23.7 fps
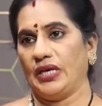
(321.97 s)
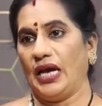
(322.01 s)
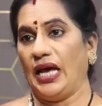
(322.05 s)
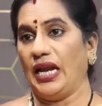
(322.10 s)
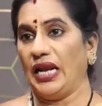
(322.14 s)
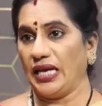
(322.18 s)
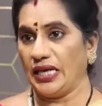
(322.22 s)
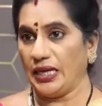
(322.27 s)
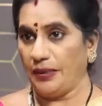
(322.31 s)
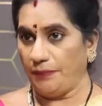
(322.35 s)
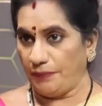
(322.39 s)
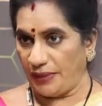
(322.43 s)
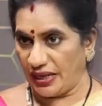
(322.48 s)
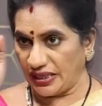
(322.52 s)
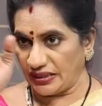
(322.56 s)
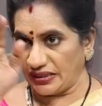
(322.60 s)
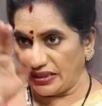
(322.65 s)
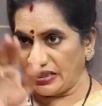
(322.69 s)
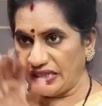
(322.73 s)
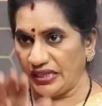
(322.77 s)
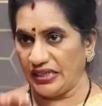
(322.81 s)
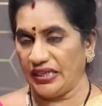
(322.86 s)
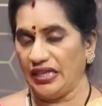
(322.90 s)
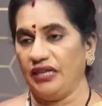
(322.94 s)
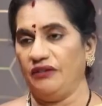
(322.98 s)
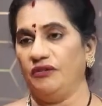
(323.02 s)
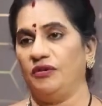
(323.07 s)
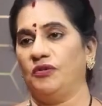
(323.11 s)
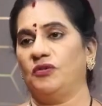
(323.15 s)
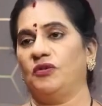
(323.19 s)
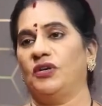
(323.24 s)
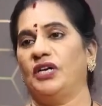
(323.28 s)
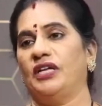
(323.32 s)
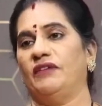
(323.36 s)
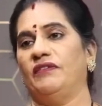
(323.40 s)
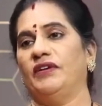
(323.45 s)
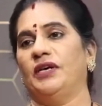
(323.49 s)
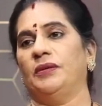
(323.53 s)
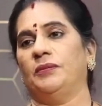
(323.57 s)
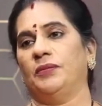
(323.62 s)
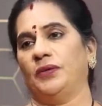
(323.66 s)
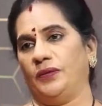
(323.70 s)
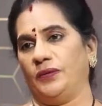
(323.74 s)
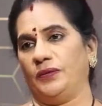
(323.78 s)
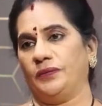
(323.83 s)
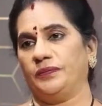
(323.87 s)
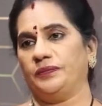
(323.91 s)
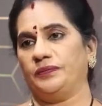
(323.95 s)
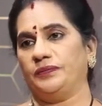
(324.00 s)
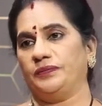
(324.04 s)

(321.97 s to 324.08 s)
అలాగే భర్త దగ్గర ఇవి ఉండవేమో